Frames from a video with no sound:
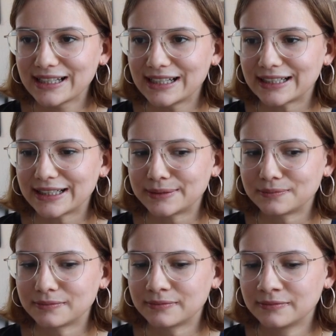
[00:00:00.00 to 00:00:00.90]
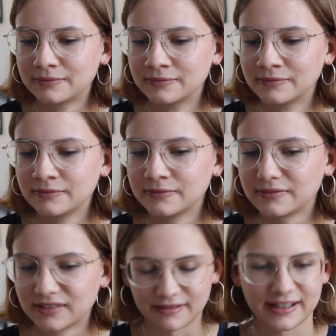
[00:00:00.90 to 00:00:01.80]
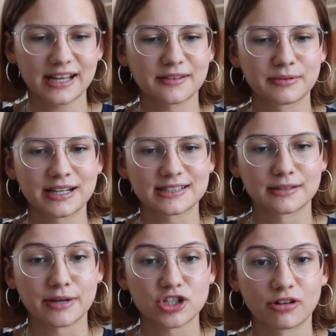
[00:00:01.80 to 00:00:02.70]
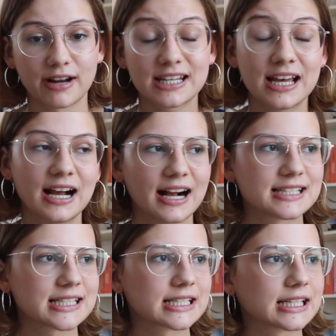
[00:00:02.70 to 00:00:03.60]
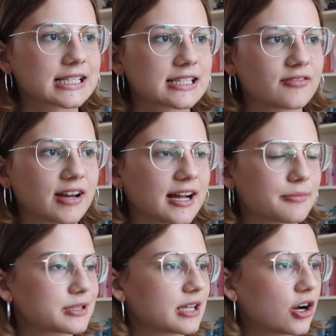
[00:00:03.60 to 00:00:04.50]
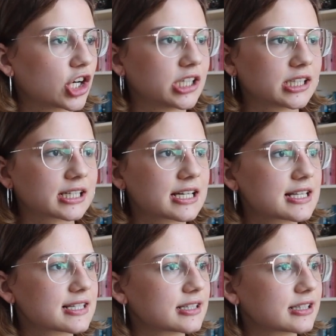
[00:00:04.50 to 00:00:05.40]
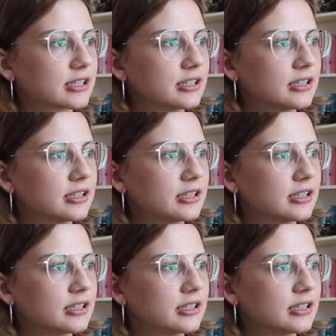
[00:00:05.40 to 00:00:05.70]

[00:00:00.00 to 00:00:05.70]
Ähm, aber ja, ich bin jetzt eine Bachelorette. Als ich in Dresden war, gab es da auch eine riesen...